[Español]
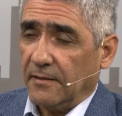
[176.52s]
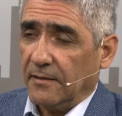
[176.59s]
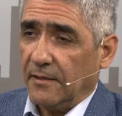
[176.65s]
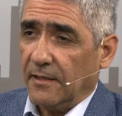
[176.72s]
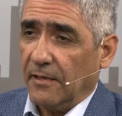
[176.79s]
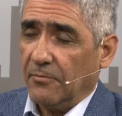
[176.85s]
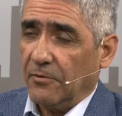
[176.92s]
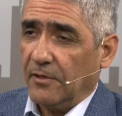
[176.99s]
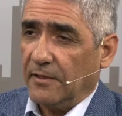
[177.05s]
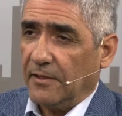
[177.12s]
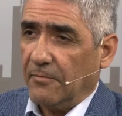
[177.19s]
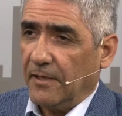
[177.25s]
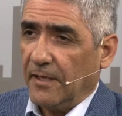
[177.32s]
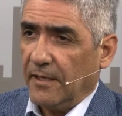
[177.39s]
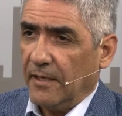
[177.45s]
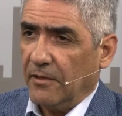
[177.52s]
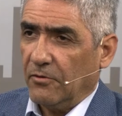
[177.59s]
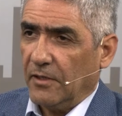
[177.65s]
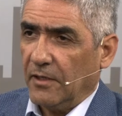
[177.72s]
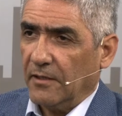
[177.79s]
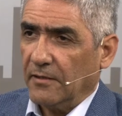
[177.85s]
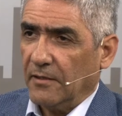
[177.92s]
digamos, el tema de la
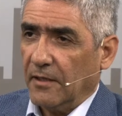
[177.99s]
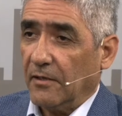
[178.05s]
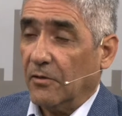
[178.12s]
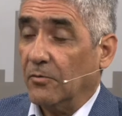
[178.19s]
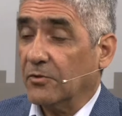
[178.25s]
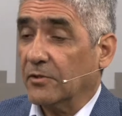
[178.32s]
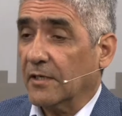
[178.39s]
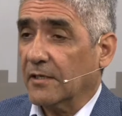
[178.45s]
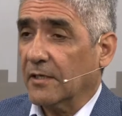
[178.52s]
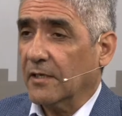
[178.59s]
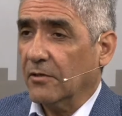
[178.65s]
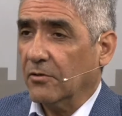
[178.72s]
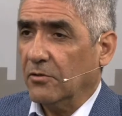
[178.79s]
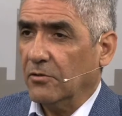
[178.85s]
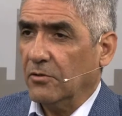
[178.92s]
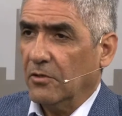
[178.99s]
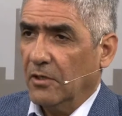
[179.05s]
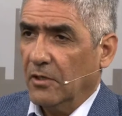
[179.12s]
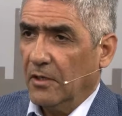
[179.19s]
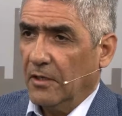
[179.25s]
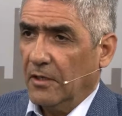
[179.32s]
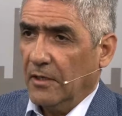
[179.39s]
deuda, cómo se arregla con
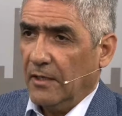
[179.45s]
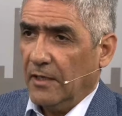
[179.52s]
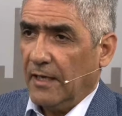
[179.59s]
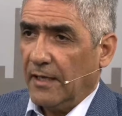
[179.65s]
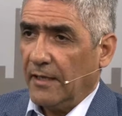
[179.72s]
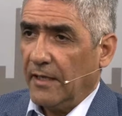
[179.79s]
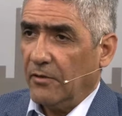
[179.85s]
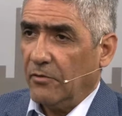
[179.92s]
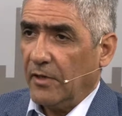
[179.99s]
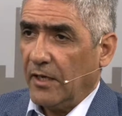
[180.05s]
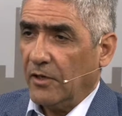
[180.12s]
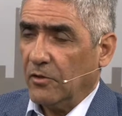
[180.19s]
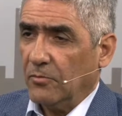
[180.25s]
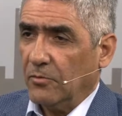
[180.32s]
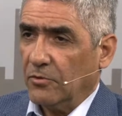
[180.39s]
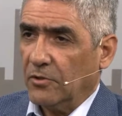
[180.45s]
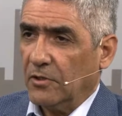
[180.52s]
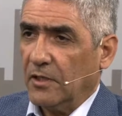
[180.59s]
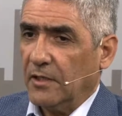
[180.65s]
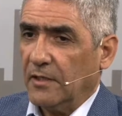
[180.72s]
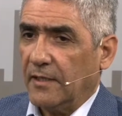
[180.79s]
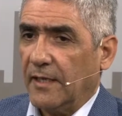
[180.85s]
la deuda y cómo
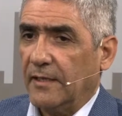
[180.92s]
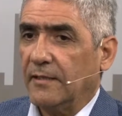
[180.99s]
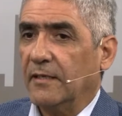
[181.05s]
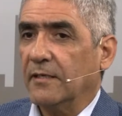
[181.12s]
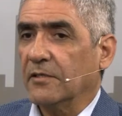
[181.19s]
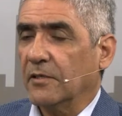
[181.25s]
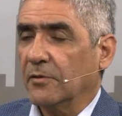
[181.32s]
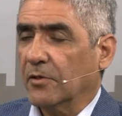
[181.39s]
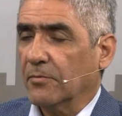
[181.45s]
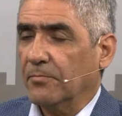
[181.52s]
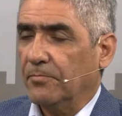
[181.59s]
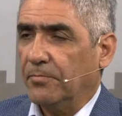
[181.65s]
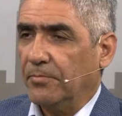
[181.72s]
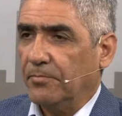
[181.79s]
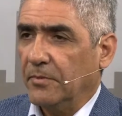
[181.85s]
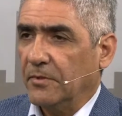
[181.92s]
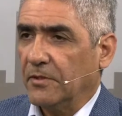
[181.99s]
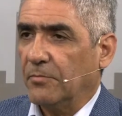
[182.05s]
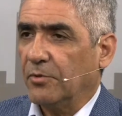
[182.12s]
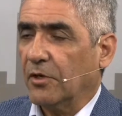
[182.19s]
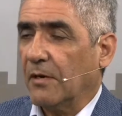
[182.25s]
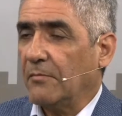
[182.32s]
se trata de
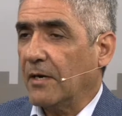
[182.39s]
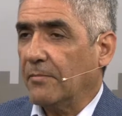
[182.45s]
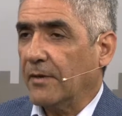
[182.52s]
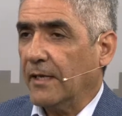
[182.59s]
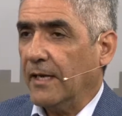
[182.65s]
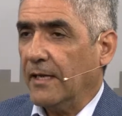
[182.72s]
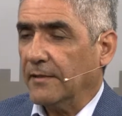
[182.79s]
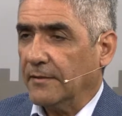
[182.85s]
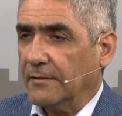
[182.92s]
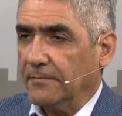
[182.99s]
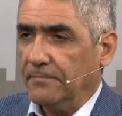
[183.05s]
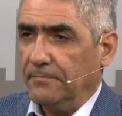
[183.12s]
reprogramar para adelante.